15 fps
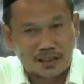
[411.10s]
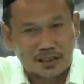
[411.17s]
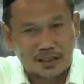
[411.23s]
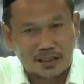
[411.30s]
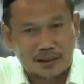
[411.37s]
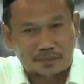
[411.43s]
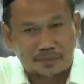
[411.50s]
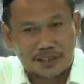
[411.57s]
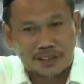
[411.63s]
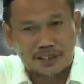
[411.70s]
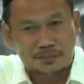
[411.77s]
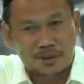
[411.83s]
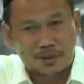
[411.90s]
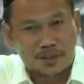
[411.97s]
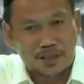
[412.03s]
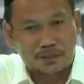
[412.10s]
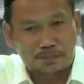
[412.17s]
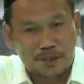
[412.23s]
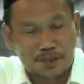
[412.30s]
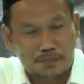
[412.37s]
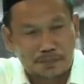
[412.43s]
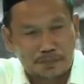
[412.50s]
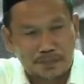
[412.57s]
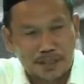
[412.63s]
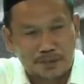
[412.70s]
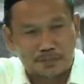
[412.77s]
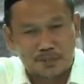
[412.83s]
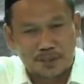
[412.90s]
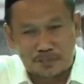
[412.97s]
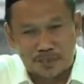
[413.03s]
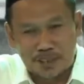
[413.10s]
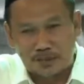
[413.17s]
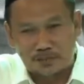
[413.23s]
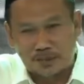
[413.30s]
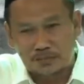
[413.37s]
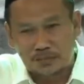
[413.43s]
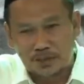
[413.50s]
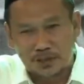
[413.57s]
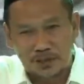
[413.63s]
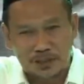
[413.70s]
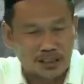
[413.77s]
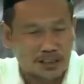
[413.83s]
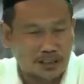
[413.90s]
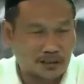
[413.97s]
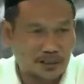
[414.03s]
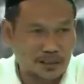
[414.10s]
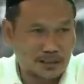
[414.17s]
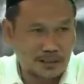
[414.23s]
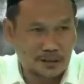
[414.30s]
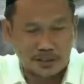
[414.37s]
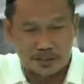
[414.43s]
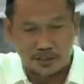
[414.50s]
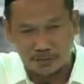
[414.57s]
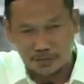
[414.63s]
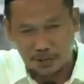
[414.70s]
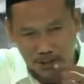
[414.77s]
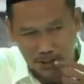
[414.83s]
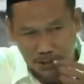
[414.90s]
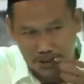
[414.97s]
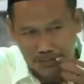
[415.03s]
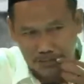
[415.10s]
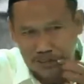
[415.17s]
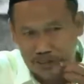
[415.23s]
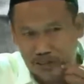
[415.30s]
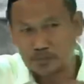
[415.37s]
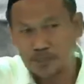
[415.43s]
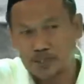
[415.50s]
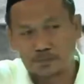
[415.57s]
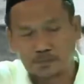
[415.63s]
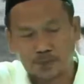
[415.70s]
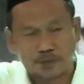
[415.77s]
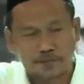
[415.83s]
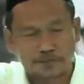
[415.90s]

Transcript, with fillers: Tapi di beberapa tabwibnya Imam Bukhari atau Tarjamatul Bukhari, beliau menyebut